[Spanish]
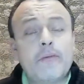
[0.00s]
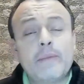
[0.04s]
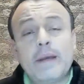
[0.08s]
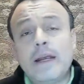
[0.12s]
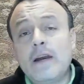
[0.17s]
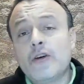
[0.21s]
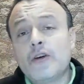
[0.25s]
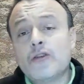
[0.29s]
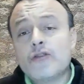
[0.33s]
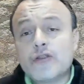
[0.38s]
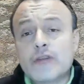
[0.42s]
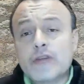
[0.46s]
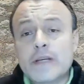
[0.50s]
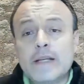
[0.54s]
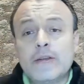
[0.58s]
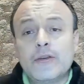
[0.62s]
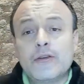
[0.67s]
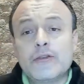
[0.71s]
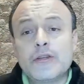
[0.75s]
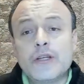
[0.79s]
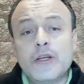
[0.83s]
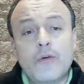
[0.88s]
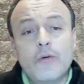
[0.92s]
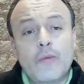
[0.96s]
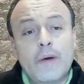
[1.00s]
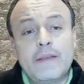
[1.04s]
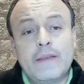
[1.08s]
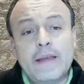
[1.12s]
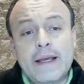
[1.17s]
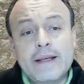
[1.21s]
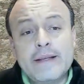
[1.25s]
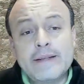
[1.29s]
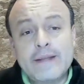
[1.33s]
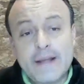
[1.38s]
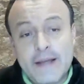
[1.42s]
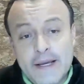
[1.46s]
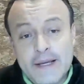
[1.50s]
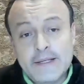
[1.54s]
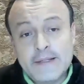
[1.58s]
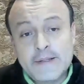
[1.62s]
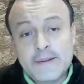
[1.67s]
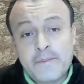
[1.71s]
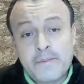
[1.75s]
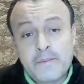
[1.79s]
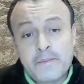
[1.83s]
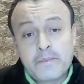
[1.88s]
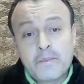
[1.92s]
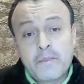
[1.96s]

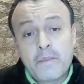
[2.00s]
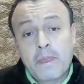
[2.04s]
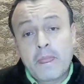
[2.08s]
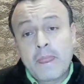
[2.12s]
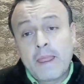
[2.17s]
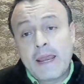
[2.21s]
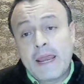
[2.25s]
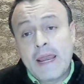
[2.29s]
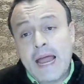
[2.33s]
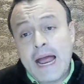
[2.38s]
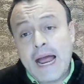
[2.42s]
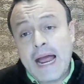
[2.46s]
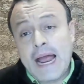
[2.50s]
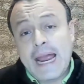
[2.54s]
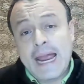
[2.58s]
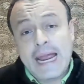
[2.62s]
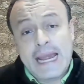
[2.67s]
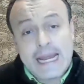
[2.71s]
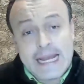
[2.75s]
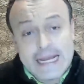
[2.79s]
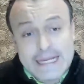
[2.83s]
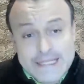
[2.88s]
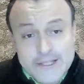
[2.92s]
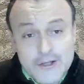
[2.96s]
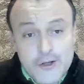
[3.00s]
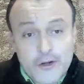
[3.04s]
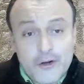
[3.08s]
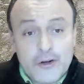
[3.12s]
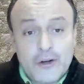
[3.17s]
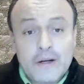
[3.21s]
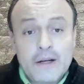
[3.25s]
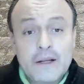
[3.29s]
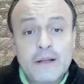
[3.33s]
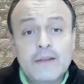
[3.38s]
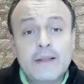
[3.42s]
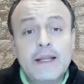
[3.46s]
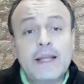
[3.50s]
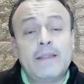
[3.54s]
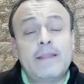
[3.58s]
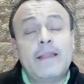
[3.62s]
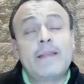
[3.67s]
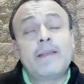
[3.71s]
1856, la elección de